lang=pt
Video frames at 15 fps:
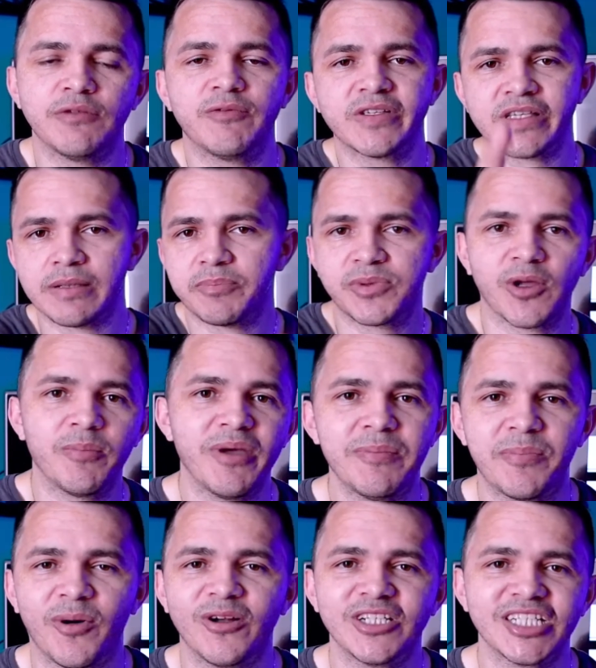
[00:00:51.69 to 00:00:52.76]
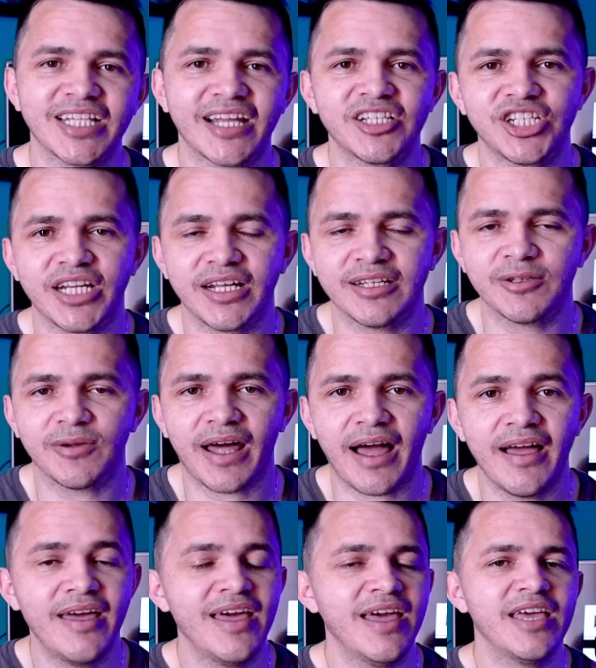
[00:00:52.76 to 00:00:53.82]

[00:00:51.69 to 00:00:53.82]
você também pode estar tirando lá